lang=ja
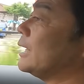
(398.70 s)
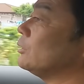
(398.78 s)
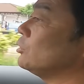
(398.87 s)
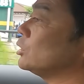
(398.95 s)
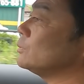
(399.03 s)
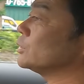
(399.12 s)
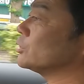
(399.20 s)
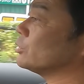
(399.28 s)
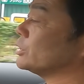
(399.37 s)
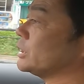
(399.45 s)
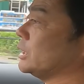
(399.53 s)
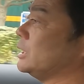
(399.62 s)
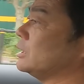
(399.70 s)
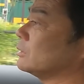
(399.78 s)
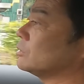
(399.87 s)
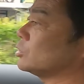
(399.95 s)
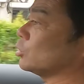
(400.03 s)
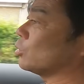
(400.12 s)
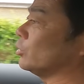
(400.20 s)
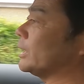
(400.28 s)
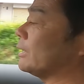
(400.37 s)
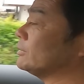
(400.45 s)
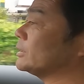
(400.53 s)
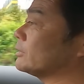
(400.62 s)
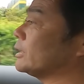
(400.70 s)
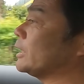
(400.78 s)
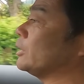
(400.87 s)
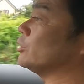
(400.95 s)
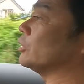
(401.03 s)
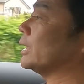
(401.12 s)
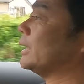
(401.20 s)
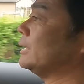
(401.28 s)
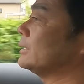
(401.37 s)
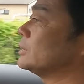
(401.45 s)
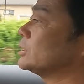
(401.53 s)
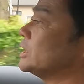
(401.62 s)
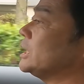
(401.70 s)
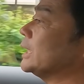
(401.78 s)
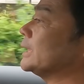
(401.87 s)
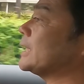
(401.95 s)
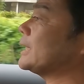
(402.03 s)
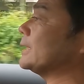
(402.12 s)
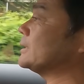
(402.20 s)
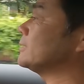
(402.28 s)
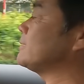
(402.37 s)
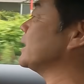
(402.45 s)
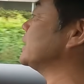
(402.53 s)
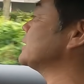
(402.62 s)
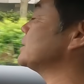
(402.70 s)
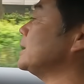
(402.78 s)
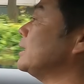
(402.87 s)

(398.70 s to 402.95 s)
ハンドルも少しちょっとこう直してくれるようなシーンが出たりするわけです